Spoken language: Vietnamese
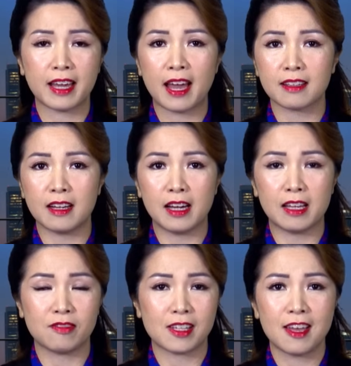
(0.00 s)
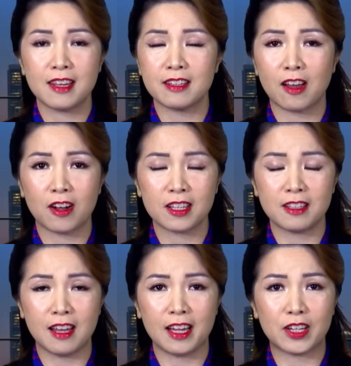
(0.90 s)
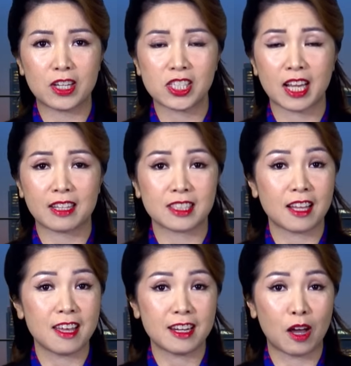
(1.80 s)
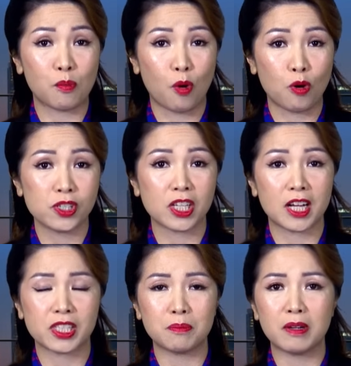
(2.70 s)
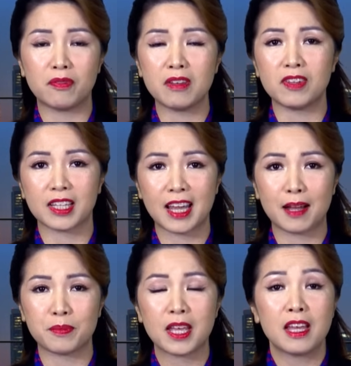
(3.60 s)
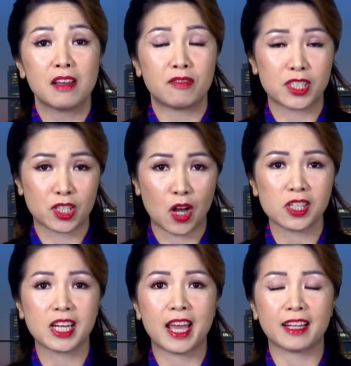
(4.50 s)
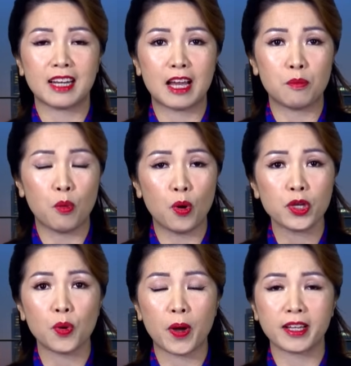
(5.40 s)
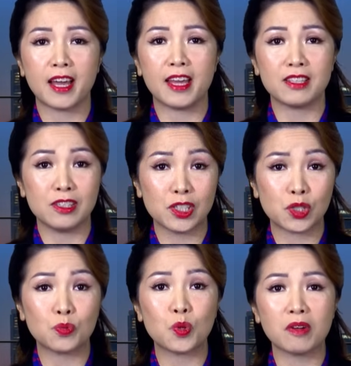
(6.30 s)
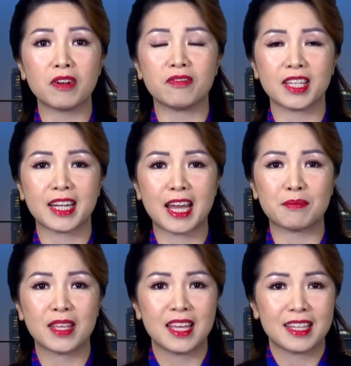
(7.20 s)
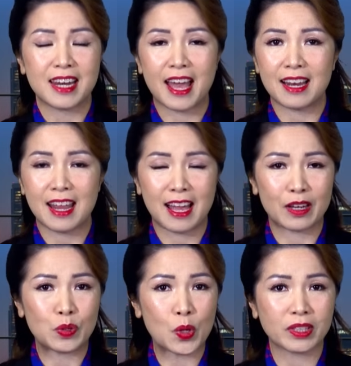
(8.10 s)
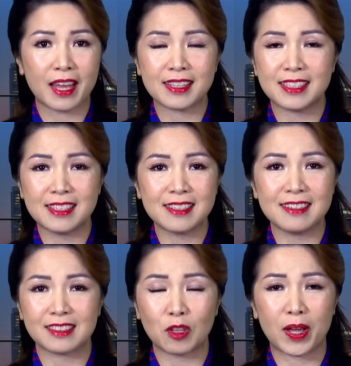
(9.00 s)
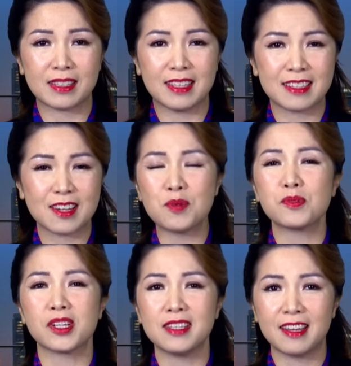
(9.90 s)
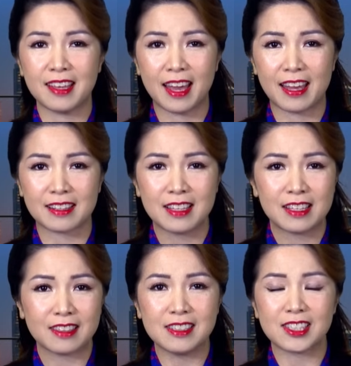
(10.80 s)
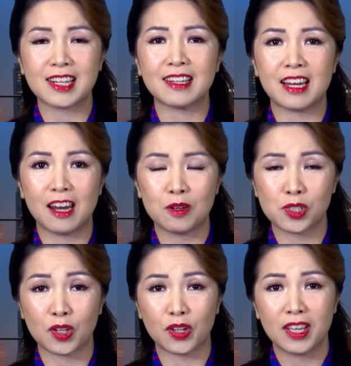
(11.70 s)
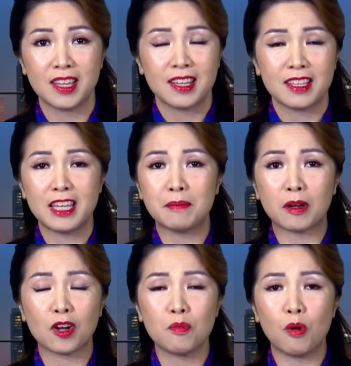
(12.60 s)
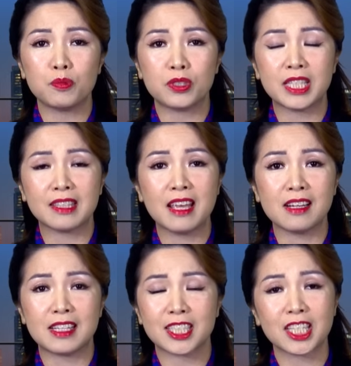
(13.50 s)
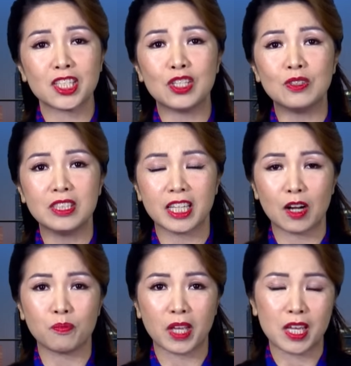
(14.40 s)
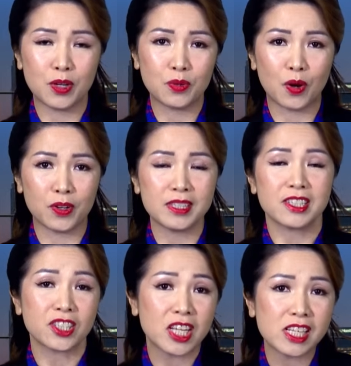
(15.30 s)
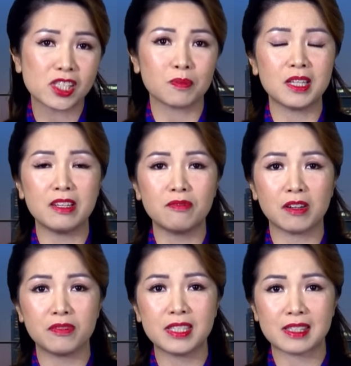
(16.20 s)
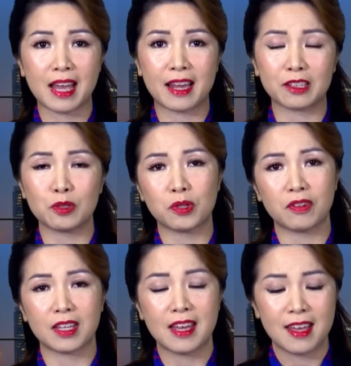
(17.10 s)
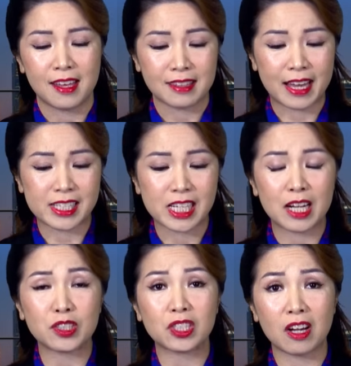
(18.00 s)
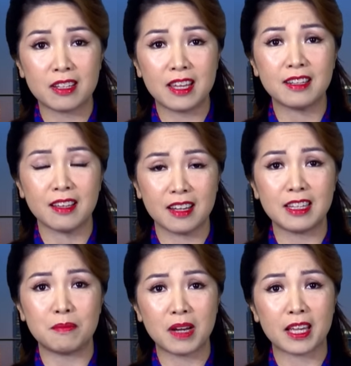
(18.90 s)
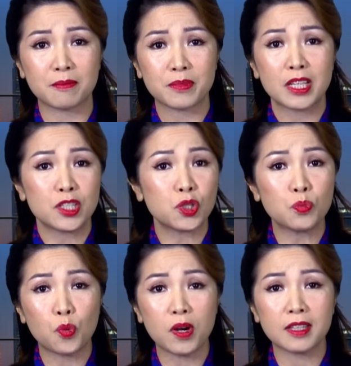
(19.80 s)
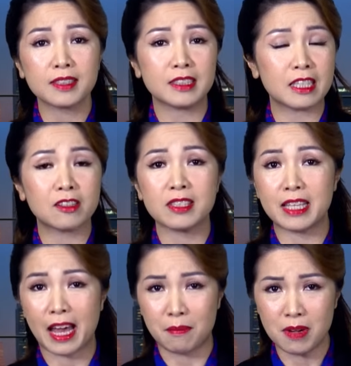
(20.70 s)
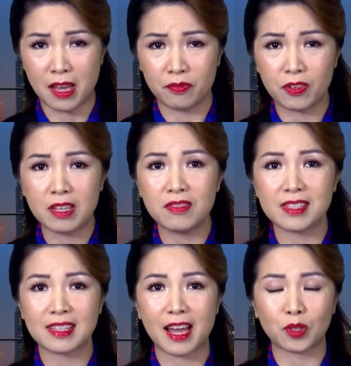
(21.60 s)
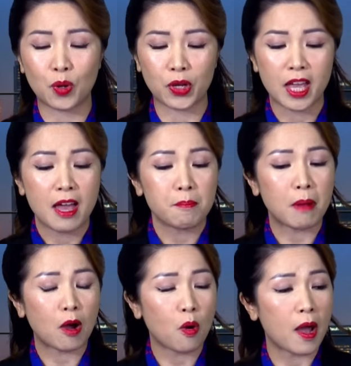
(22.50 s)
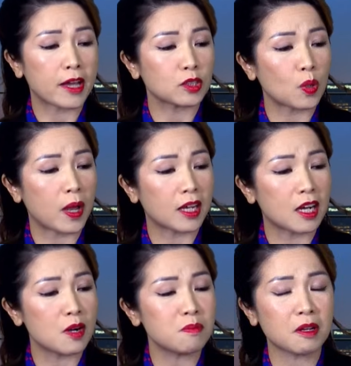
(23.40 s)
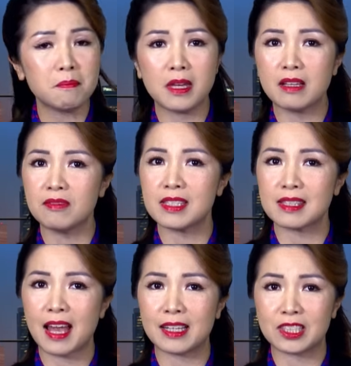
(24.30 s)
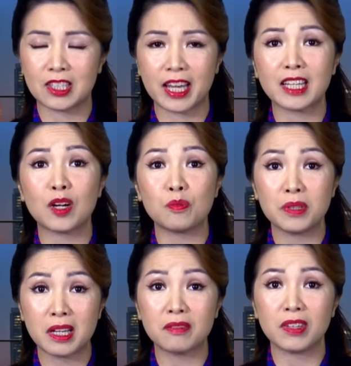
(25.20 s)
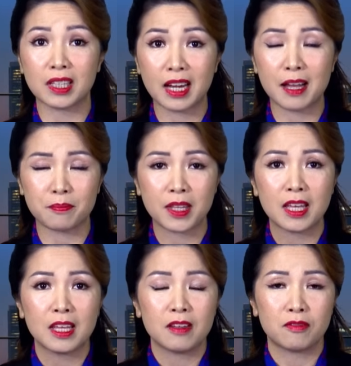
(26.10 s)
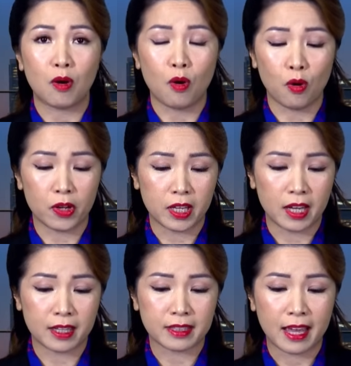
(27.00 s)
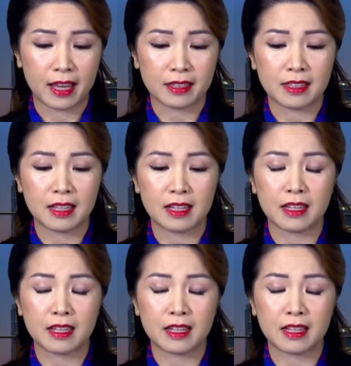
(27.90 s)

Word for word: ca ngợi và hết nói lời nói rằng sẽ hết lòng hỗ trợ cho bên phía Việt Nam và rõ ràng là mối quan hệ giữa Trung Quốc và Việt Nam đã là đối tác chiến lược toàn diện không có giới hạn từ rất là lâu rồi. Nhưng mà có một chi tiết là rất nhiều người không thể hiểu nổi riêng trong cái lĩnh vực visa đó thưa quý vị. Tại sao cho đến thời điểm này Trung Quốc chỉ có giảm lệ phí visa thôi mà hoàn toàn không có miễn visa cho các công dân Việt Nam. Vào hồi ờ, tháng